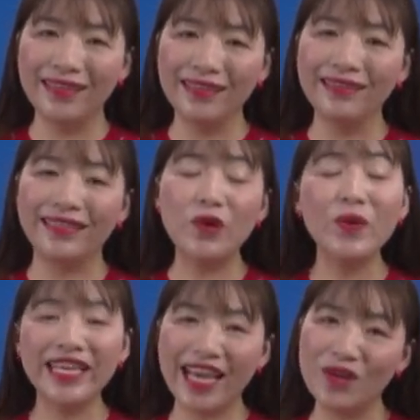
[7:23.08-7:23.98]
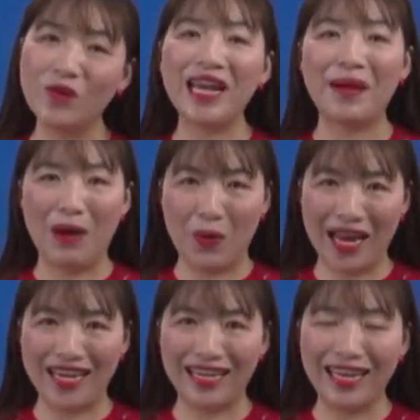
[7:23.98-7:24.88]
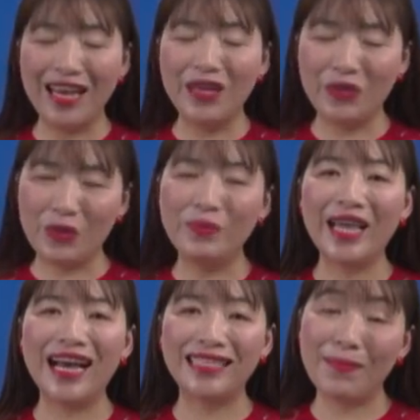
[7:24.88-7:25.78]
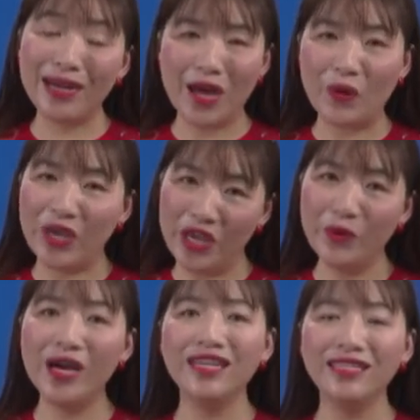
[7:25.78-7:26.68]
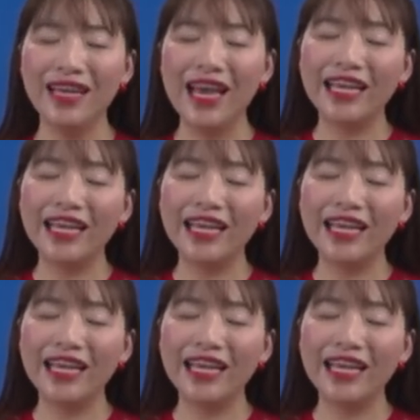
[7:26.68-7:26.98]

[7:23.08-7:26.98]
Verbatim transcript: Từ cái nguyên nhân của nạn bạo hành chúng ta sẽ bắt đầu hiểu hơn